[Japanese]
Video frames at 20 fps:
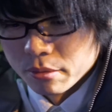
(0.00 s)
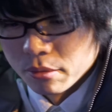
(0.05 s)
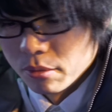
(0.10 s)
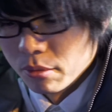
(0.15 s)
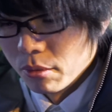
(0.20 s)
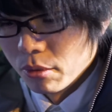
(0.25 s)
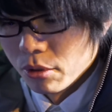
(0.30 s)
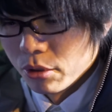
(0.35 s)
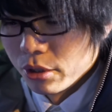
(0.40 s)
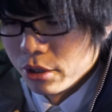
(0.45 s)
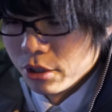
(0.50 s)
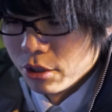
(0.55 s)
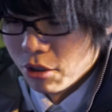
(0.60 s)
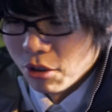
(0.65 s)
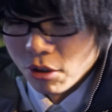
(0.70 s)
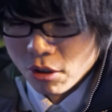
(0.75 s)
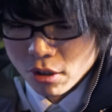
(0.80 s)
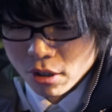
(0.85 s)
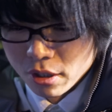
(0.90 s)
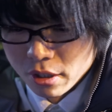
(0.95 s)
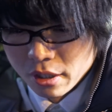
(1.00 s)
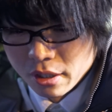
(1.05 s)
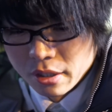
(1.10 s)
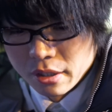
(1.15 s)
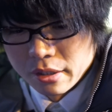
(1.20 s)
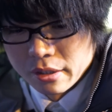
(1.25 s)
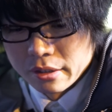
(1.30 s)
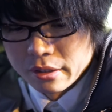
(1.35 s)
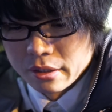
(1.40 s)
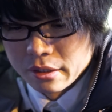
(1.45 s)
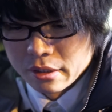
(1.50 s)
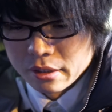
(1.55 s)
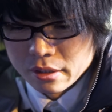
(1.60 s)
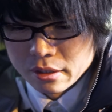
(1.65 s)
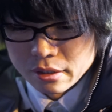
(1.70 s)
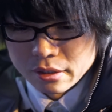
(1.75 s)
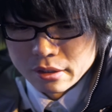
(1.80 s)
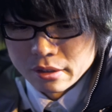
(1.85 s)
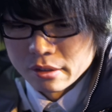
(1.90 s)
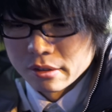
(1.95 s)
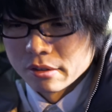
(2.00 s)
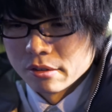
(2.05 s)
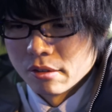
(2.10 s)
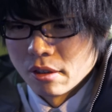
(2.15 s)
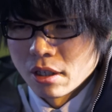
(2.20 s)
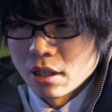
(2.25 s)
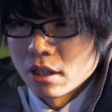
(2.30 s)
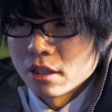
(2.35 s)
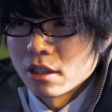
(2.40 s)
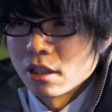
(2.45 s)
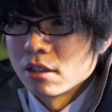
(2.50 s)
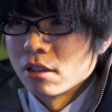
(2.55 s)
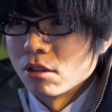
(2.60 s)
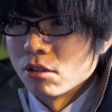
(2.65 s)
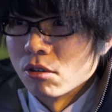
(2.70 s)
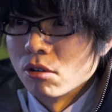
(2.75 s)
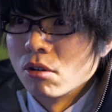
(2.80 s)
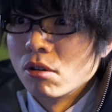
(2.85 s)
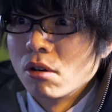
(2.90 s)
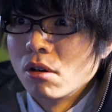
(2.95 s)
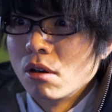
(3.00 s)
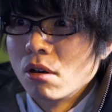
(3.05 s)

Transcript: もういいよ。別れたいんだろ。